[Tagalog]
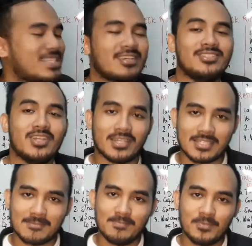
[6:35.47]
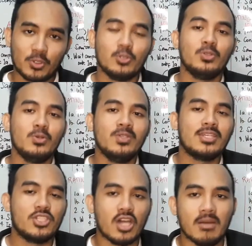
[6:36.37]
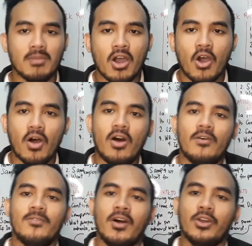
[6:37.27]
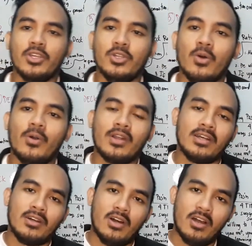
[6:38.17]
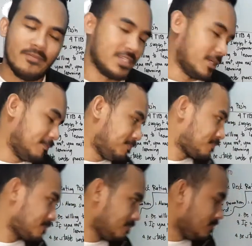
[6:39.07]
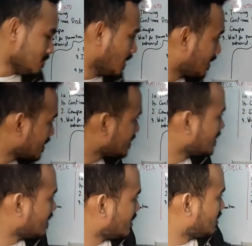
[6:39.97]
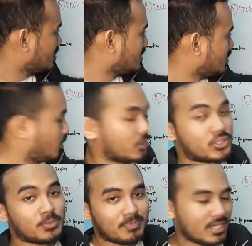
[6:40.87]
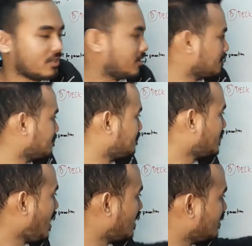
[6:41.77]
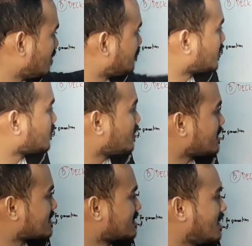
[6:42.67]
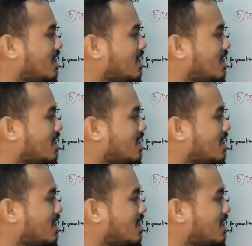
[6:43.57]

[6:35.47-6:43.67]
suggest to do the job of your officer. Okay, or your superior. Number two is,